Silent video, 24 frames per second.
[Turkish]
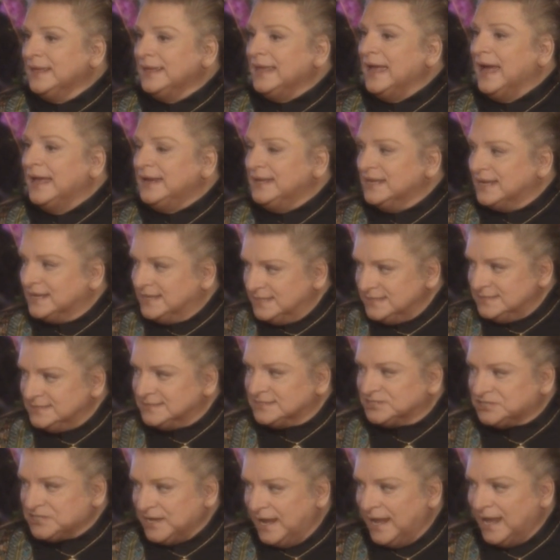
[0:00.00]
Yani
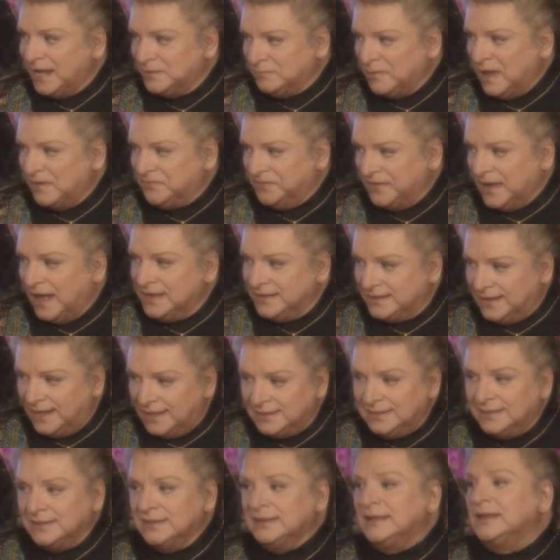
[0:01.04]
kız Reyhan Mahfi
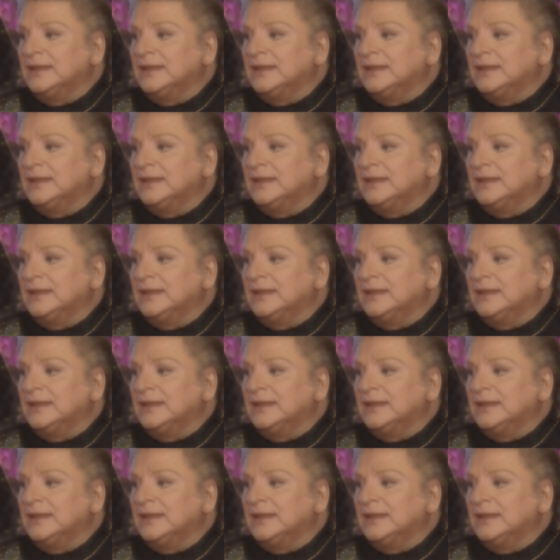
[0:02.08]
Ayral